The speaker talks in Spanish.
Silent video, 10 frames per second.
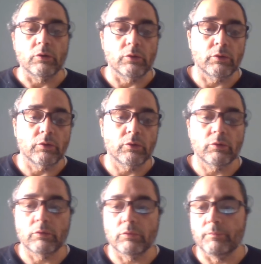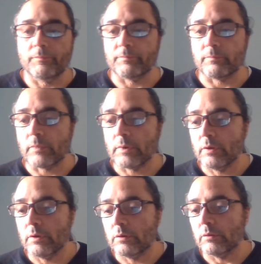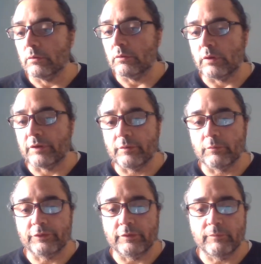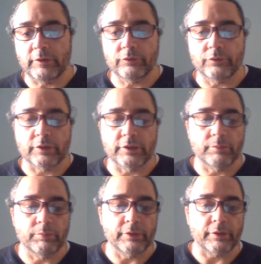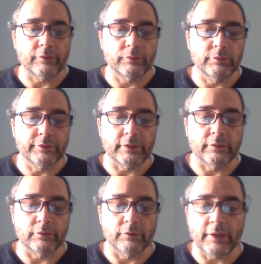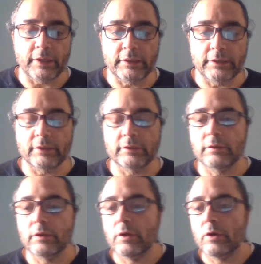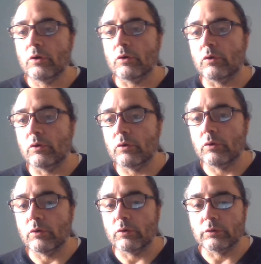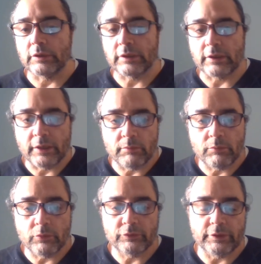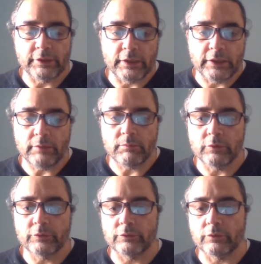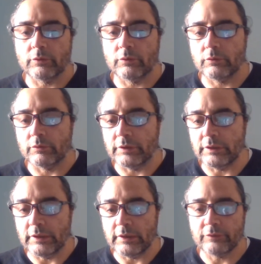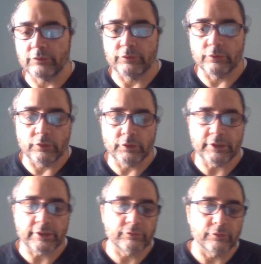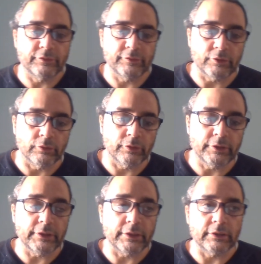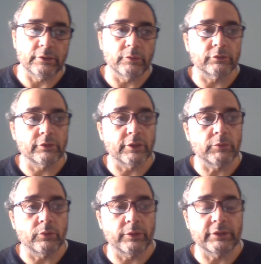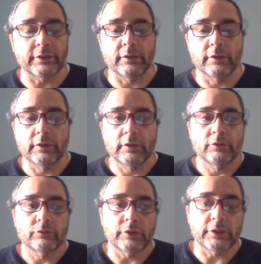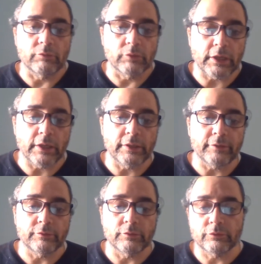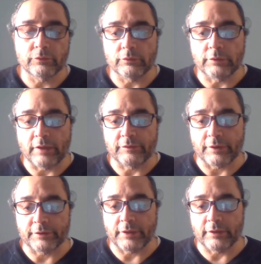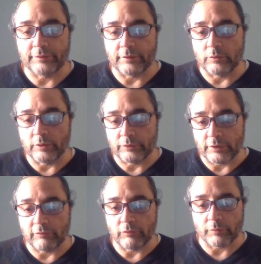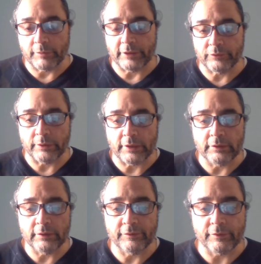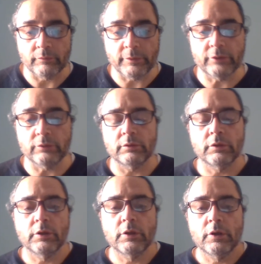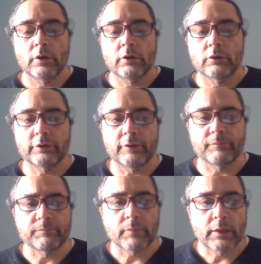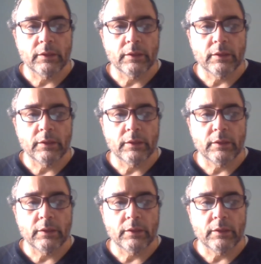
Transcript: o o hacemos inventos que después resultan nos dañan, o creemos idealismos o ideas sociológicas o de psicología que luego nos damos cuenta son equivocadas, no son acertadas en cuanto a la forma natural del ser humano. O sea,